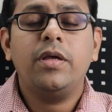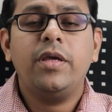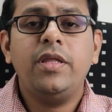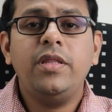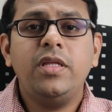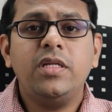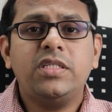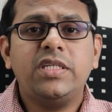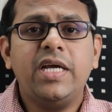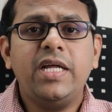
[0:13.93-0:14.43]

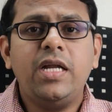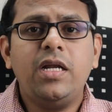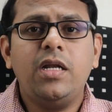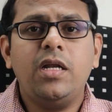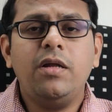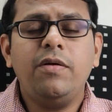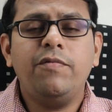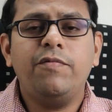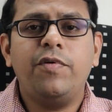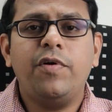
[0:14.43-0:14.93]
இந்த
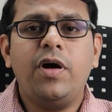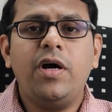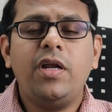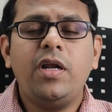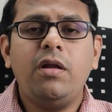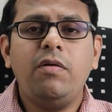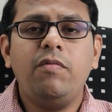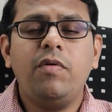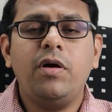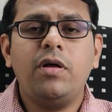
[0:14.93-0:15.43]
சேனல்ல வார
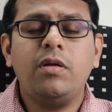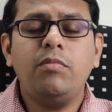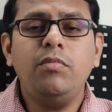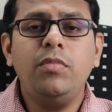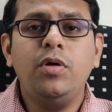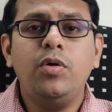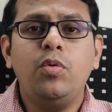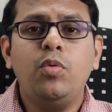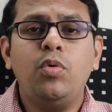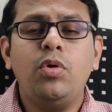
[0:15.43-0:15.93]
வாரம்
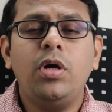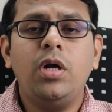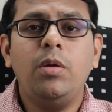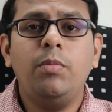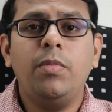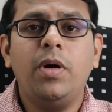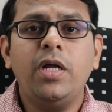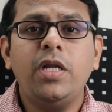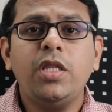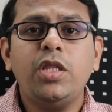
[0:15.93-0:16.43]
உங்கள்
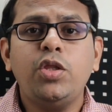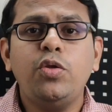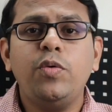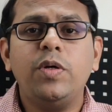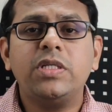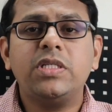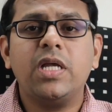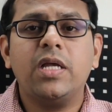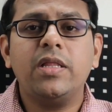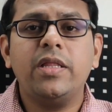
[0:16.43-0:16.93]

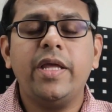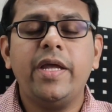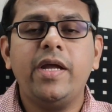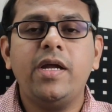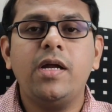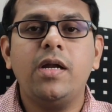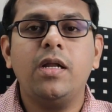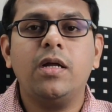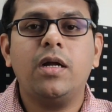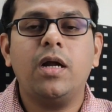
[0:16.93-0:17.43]
மருத்துவ
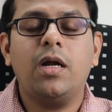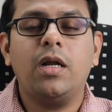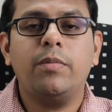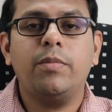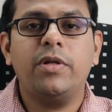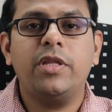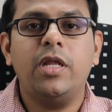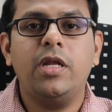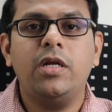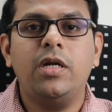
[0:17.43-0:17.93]
சந்தேகங்களுக்கான
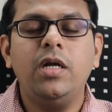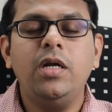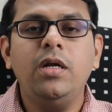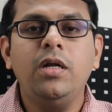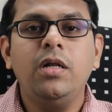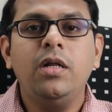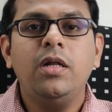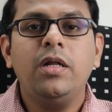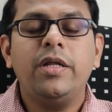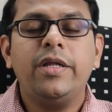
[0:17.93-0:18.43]
பதில்கள்
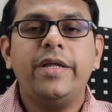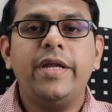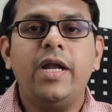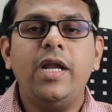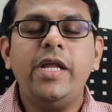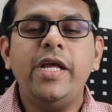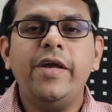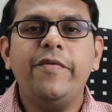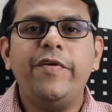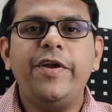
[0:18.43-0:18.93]

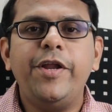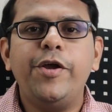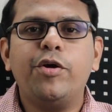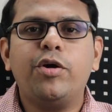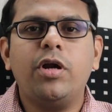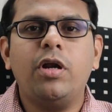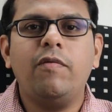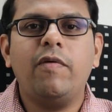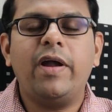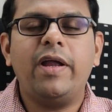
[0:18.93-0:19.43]
எளிய
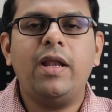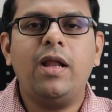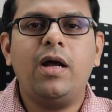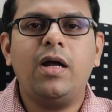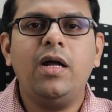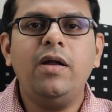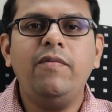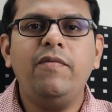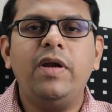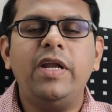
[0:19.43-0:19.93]
வீடியோக்கள்
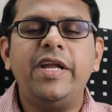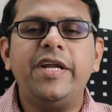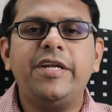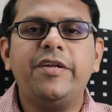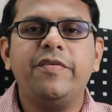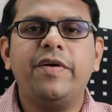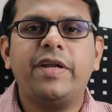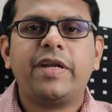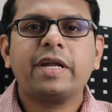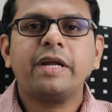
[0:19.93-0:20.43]
வாயிலாக
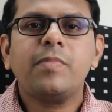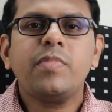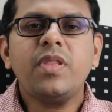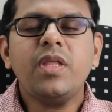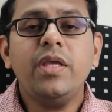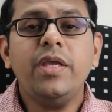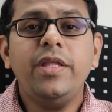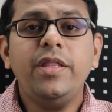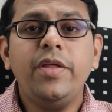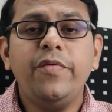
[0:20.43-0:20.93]
வெளியிட்டு வர்றேன்
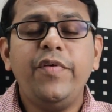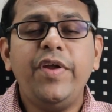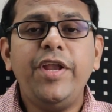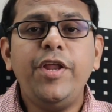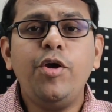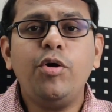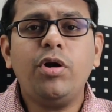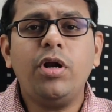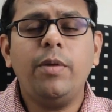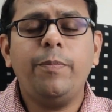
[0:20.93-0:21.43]
இந்த
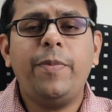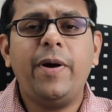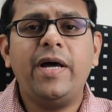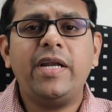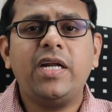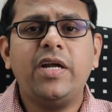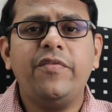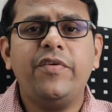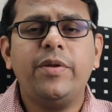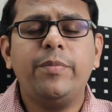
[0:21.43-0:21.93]
வீடியோக்களை
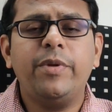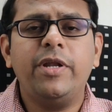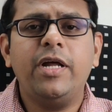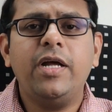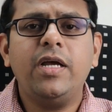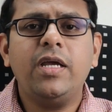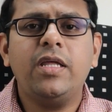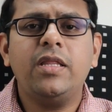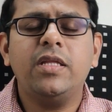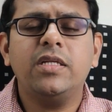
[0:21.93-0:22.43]
பார்க்க விரும்பினா
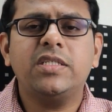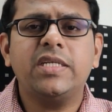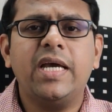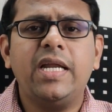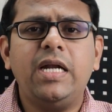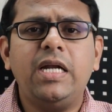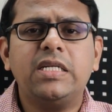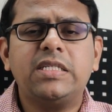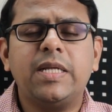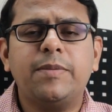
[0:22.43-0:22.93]
இந்த
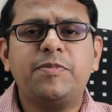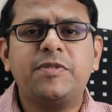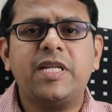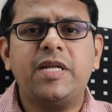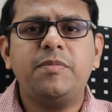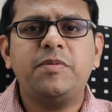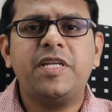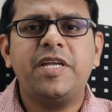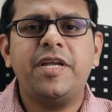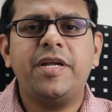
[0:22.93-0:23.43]
சேனலை
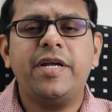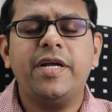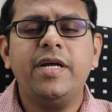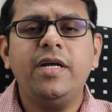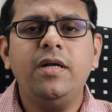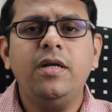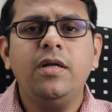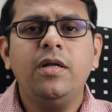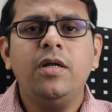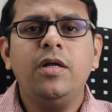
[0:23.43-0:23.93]
சப்ஸ்கிரைப் செய்யுங்க
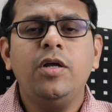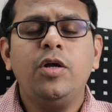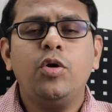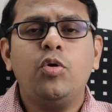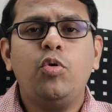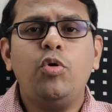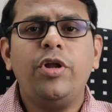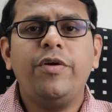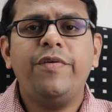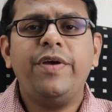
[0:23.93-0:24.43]

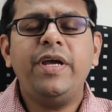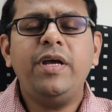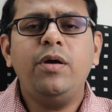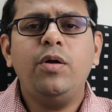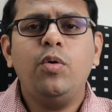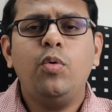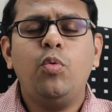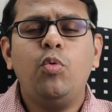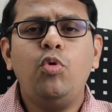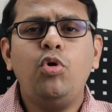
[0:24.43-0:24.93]
கூடவே
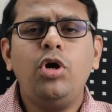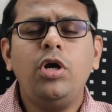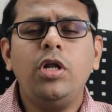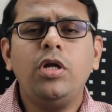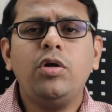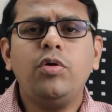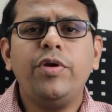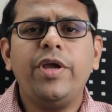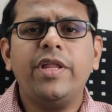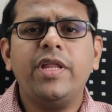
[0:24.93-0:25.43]

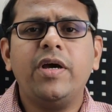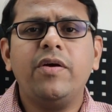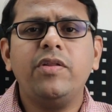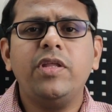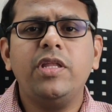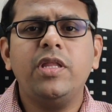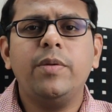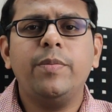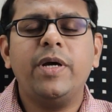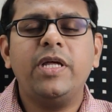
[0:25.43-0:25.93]
உங்களுக்கும் ஏதாவது
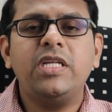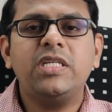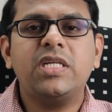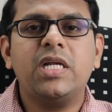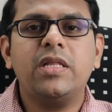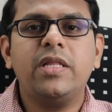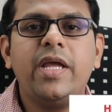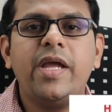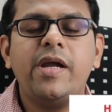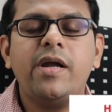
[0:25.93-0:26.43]
இந்த மாதிரி
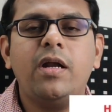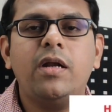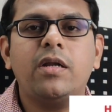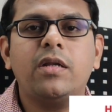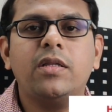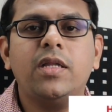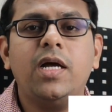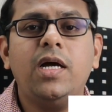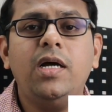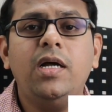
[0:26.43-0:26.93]
சந்தேகங்கள்
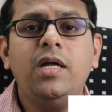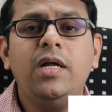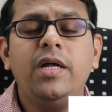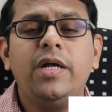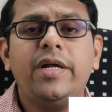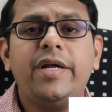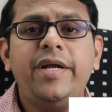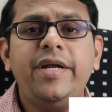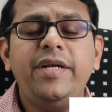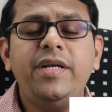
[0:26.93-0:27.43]
இருந்தா
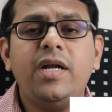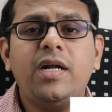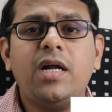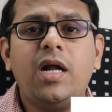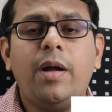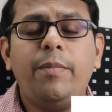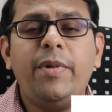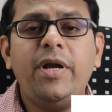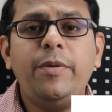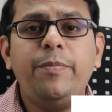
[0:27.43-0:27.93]
கீழே
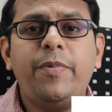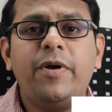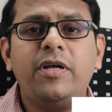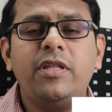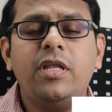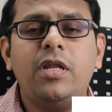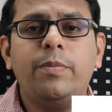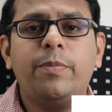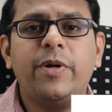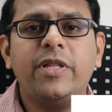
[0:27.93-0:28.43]
கமெண்ட்
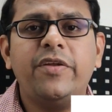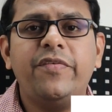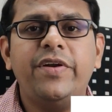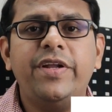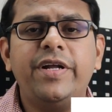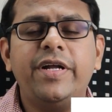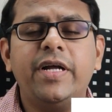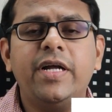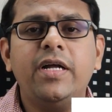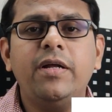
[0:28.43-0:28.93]
பகுதியில
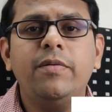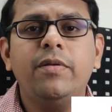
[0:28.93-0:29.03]
பதிவிடுங்க